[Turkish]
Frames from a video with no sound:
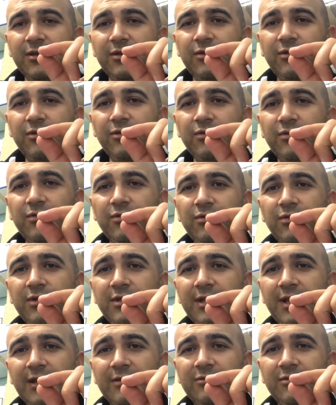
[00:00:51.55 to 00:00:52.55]
Görüntüyü
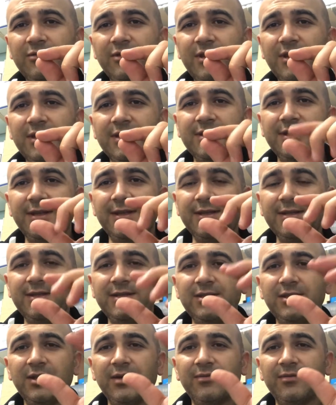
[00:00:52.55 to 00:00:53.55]
televizyondan
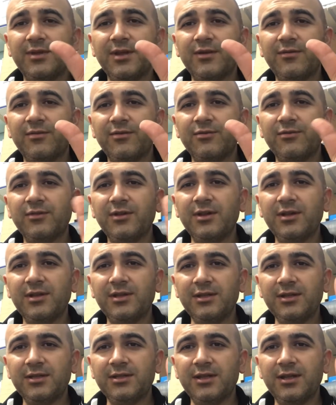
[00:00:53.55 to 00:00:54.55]
izleriz, cep telefonundan
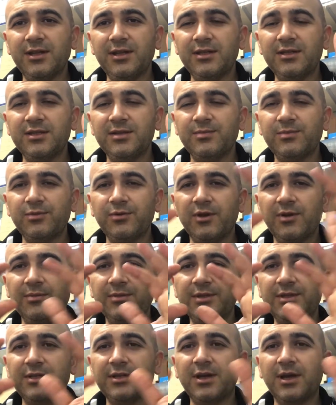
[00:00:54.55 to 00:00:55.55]
izleriz. Buna
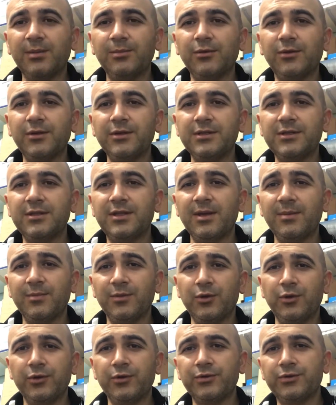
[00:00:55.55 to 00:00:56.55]
biz kablolu
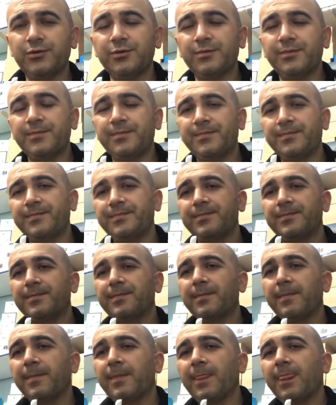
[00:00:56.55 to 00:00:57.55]
sistem diyoruz.
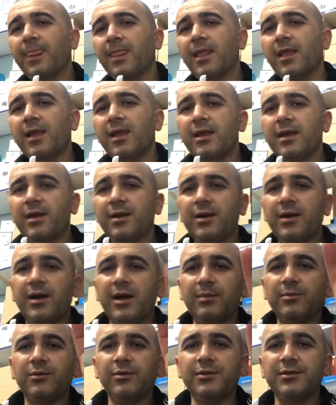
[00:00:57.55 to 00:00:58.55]

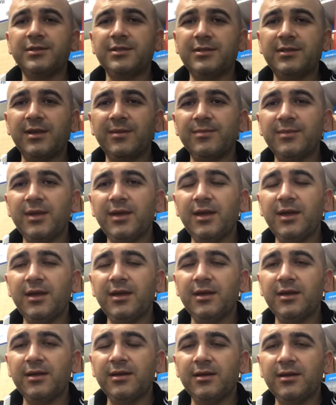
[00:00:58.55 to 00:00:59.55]
Kablolu sistemde
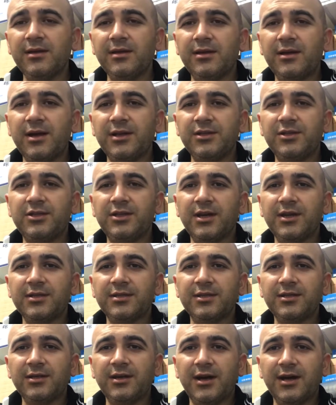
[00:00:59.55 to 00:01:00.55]
kayıt
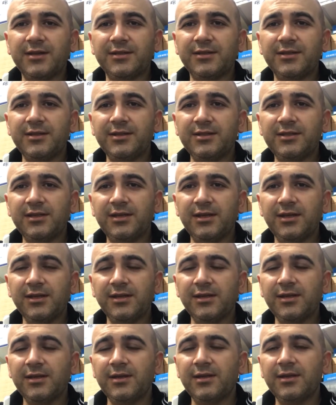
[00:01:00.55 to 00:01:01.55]
cihazı, hard disk,
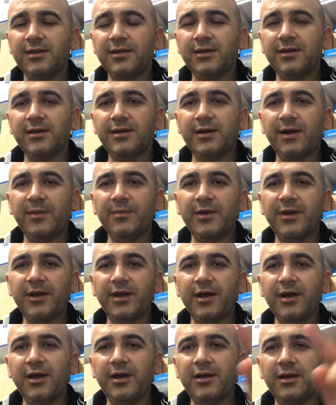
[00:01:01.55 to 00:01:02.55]

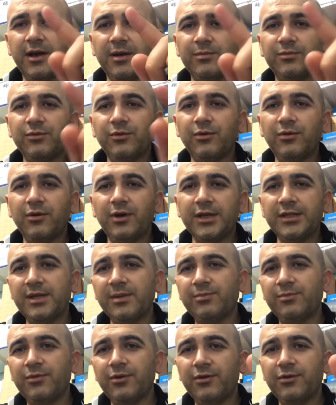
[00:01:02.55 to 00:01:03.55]
kamera, kablo,
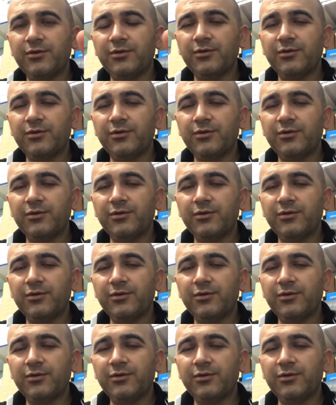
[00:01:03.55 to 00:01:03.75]
adaptör